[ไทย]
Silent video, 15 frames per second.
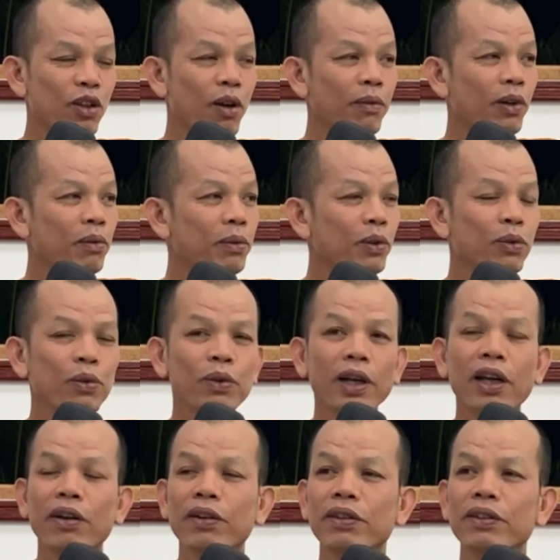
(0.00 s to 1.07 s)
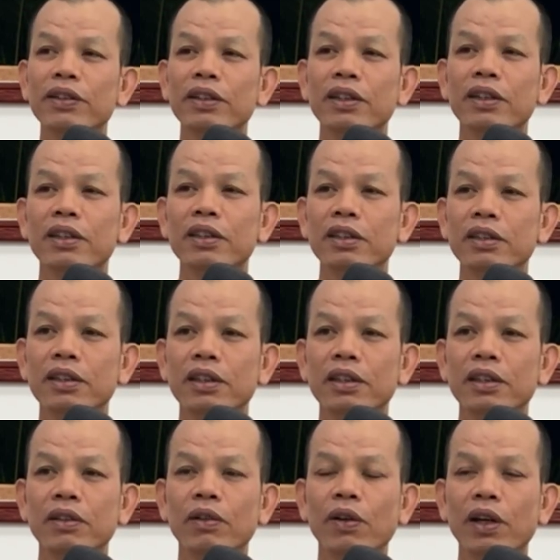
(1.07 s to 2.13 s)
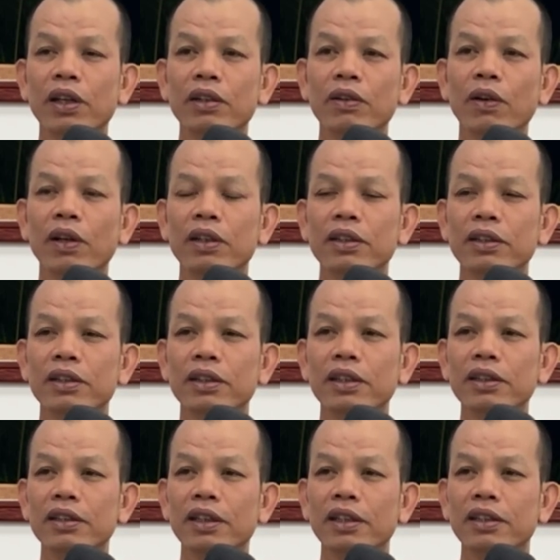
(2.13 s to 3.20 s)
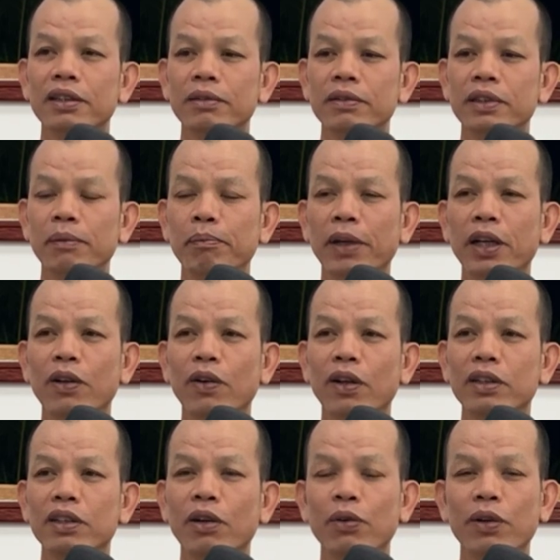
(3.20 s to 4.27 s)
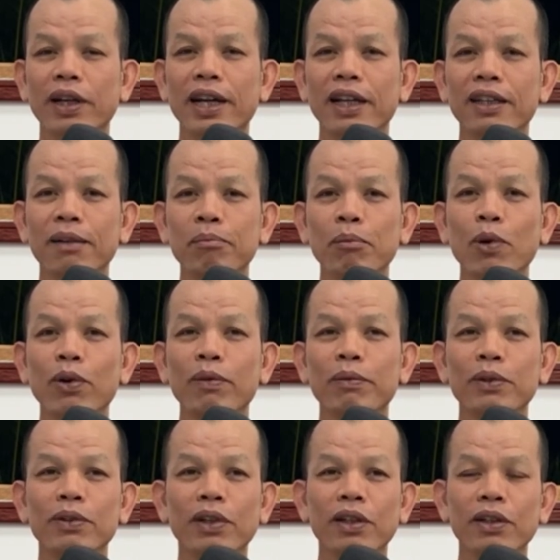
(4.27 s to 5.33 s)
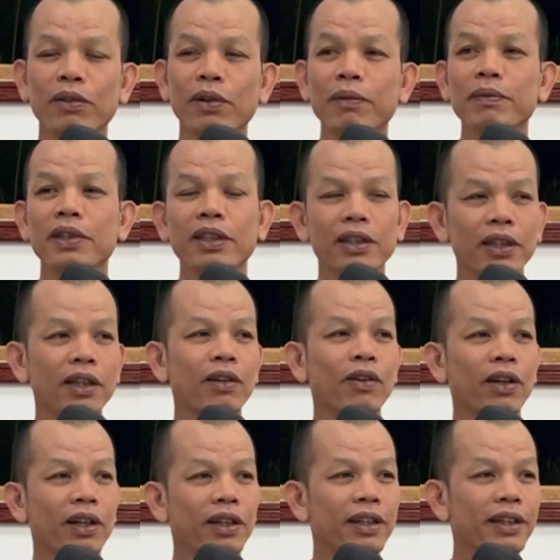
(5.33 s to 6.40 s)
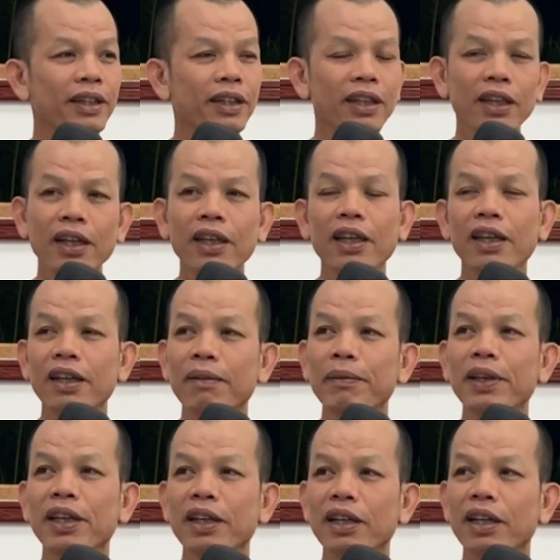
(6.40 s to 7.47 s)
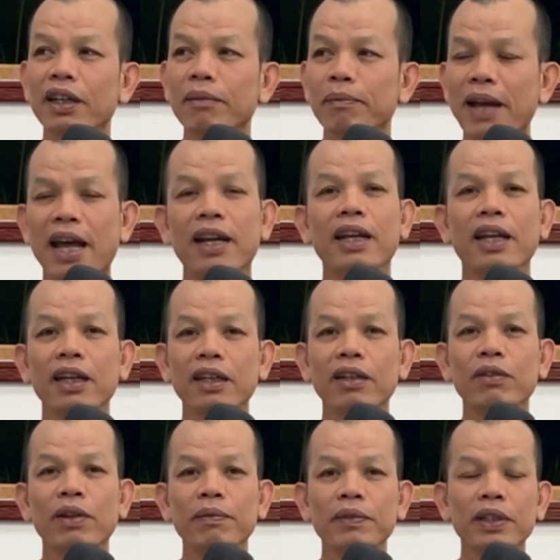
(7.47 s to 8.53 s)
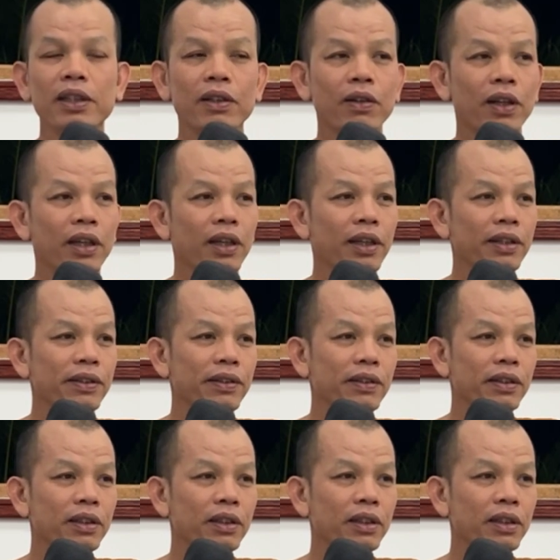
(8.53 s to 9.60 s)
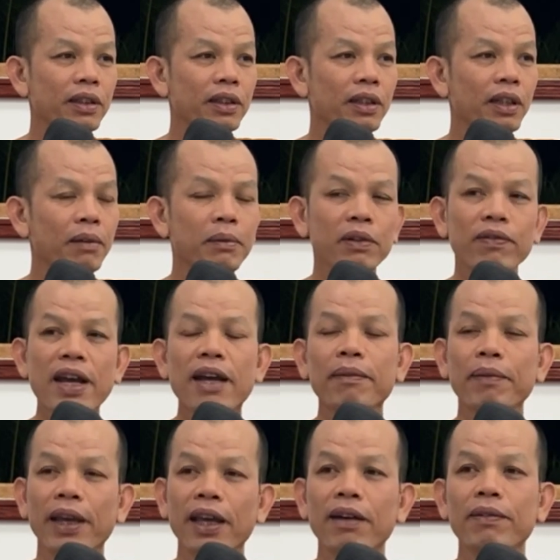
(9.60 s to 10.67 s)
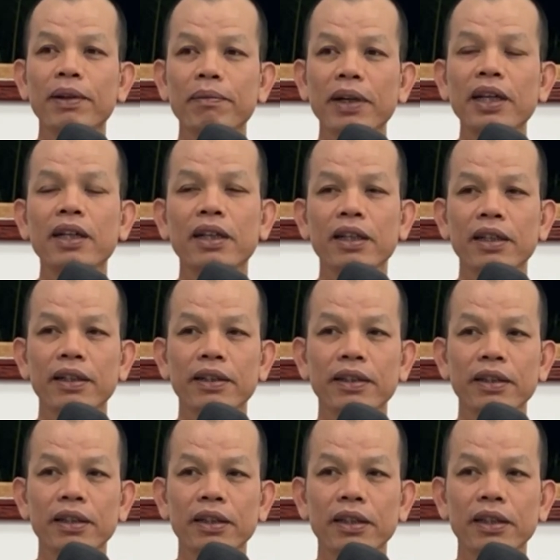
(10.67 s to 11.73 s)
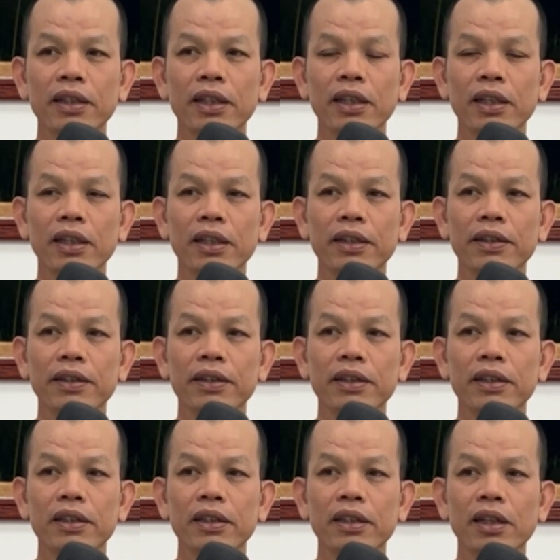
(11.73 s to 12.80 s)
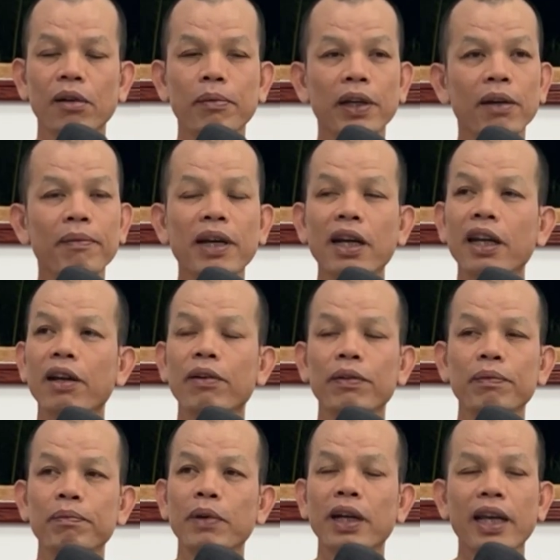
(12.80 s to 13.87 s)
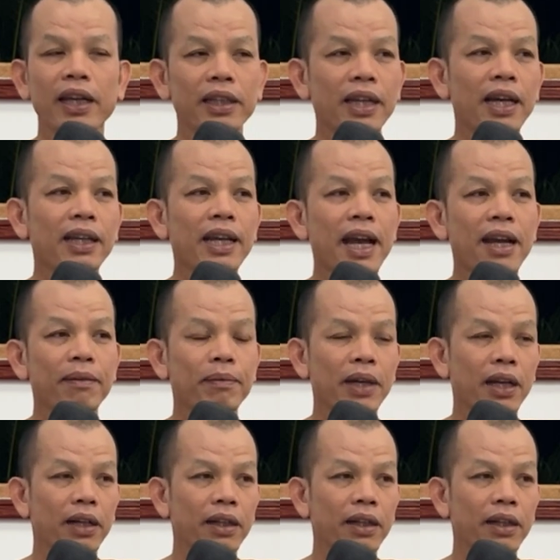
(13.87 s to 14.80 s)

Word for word: สอบเอาพวกกู้แล้วห้อยหอดคืดอยากสิเป็นหอดเจ้าคณะตำบลหัวตัวความคืดแต่ก่อนยี่หลีได้มีเงินปานนั่นในความคืดข่อยนี่มันว่างแผนไปเบิดนี่เอาไปมาแล้วบ่ได้จักอย่าง